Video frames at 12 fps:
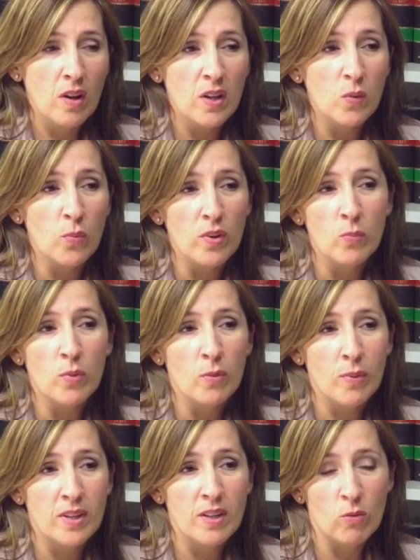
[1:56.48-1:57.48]
que pueden
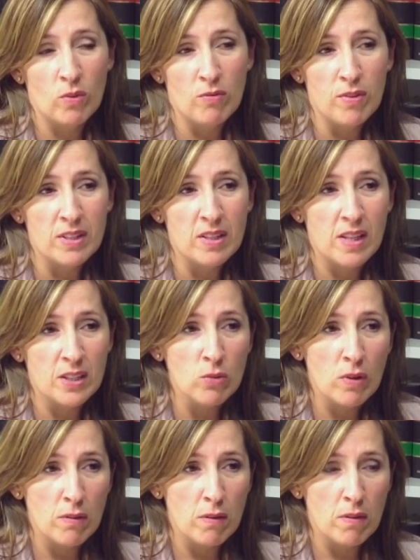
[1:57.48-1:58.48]
provenir de una falta de
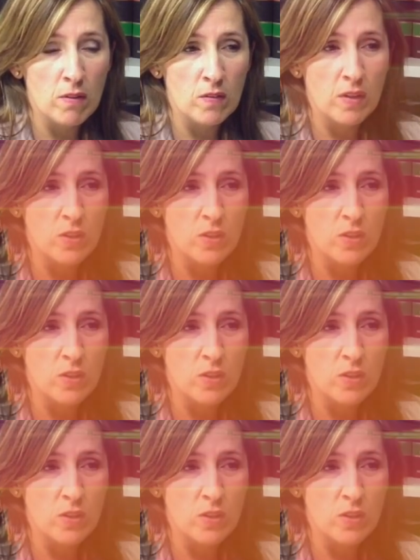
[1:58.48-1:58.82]
actualización de